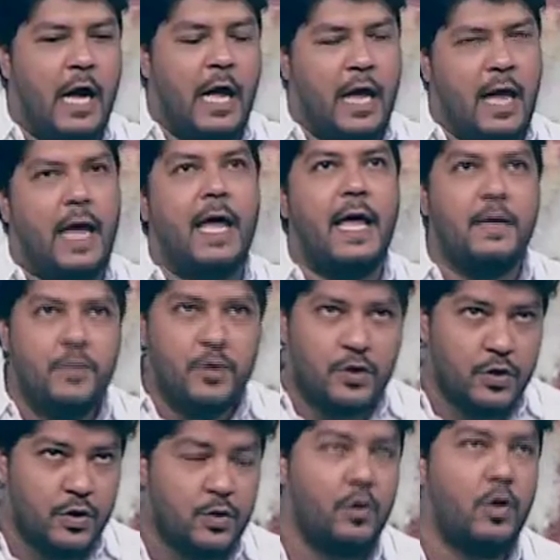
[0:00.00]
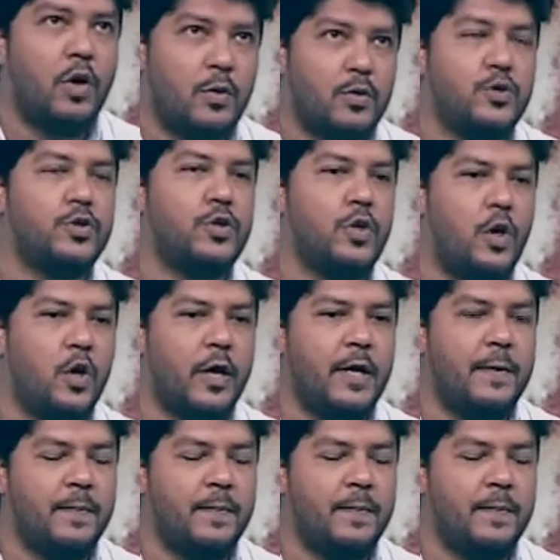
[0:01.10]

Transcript: হ্যাঁ এই বিষয়গুলো অবশ্যই হয়